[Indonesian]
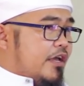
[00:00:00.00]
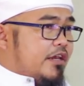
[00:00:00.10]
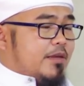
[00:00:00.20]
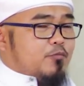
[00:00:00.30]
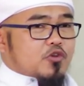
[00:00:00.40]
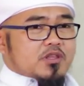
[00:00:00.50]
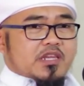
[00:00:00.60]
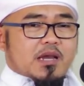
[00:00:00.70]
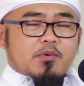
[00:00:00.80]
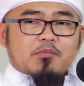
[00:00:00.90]
Ini pun
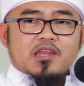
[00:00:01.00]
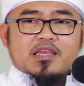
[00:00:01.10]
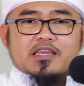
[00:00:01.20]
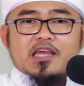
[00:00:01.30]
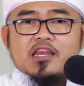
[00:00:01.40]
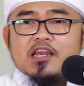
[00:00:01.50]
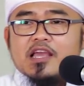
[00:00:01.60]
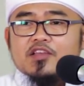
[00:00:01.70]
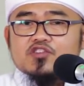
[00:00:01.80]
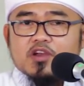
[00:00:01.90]
tidak memiliki dalil
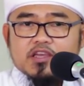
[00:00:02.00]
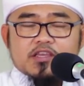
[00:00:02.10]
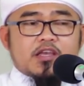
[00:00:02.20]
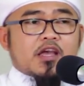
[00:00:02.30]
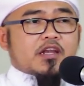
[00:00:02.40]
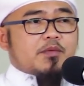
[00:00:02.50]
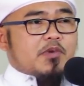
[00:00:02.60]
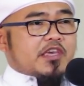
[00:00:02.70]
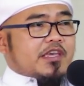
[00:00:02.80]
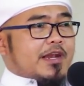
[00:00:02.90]
yang sahih.
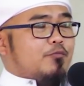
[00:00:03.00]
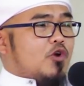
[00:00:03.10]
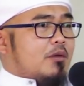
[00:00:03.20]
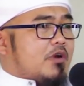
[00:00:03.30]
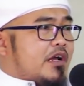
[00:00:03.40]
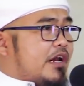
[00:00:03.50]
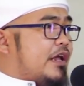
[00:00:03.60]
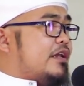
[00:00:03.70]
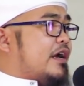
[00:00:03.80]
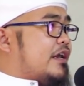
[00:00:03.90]
Demikian pula
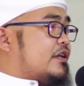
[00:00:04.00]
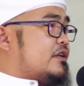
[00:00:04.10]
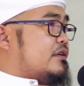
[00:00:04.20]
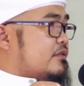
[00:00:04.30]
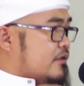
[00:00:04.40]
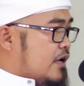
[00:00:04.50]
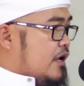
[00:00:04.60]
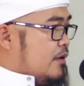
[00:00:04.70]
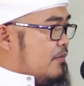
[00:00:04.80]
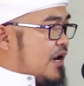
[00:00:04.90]
berkenaan dengan
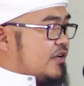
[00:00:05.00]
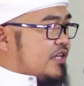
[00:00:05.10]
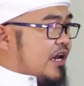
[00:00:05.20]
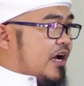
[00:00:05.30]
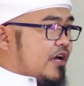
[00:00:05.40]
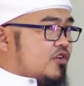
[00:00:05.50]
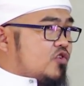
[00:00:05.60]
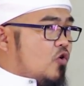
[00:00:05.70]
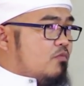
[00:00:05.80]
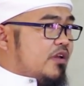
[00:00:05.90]
melaksanakan
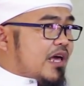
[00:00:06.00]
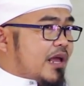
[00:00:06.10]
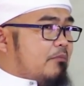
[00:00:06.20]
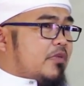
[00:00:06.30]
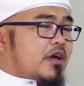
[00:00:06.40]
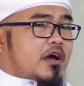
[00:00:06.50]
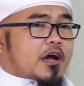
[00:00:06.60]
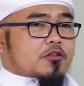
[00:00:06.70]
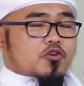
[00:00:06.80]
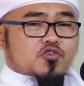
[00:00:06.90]
saum di
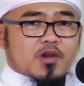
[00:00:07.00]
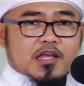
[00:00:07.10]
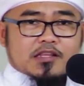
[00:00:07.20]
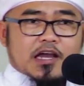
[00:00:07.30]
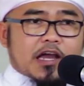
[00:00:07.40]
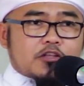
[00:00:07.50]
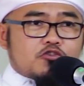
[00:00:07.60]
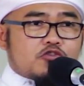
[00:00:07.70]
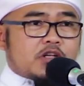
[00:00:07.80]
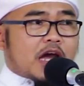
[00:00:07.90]
dalamnya atau sholat
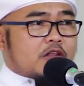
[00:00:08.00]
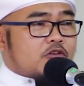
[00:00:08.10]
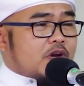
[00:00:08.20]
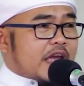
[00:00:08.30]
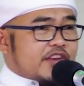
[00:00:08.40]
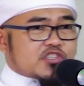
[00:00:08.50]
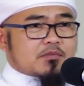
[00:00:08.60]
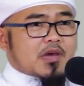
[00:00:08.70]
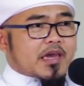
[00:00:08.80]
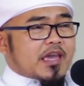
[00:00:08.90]
tahajud atau lain
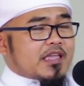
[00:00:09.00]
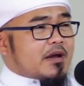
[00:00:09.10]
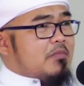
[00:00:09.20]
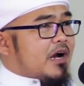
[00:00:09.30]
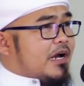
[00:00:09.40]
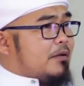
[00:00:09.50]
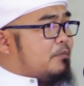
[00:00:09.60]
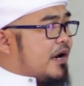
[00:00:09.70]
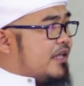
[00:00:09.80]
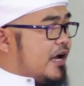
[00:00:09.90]
sebagainya bahkan
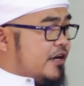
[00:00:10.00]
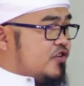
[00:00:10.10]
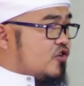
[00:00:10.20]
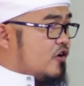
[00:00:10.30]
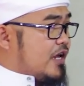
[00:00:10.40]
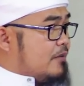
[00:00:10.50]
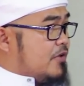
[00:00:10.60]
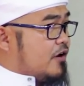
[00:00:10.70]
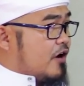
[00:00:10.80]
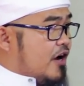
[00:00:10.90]
perayaan Isra dan
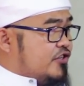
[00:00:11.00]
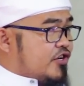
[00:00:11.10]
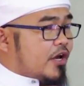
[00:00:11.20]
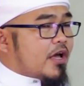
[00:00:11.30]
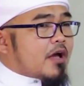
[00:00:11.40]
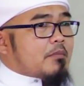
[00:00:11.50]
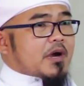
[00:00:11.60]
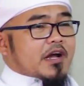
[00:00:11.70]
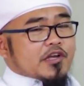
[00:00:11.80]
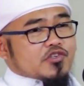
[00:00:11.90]
Mi'raj
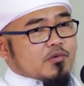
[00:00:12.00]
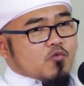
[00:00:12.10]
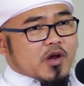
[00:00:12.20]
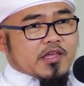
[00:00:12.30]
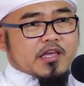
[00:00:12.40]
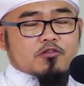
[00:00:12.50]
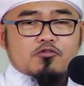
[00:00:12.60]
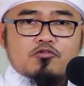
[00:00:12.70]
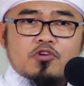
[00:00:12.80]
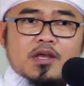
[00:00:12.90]
maka semuanya
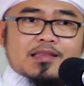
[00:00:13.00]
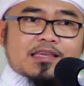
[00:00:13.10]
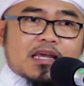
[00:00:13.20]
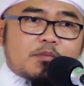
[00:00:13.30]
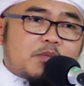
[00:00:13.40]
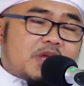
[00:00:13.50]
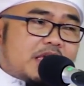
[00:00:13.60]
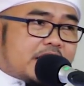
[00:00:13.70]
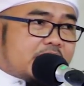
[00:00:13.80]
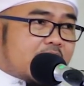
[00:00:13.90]
itu tidak
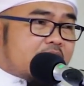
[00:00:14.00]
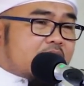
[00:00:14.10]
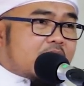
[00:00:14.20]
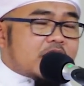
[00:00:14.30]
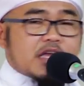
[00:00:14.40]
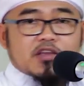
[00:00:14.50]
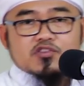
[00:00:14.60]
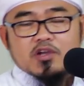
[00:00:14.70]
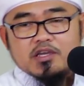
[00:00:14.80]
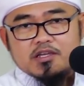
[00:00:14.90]
memiliki dalil-dalil yang
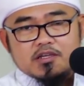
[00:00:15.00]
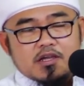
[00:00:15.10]
sahih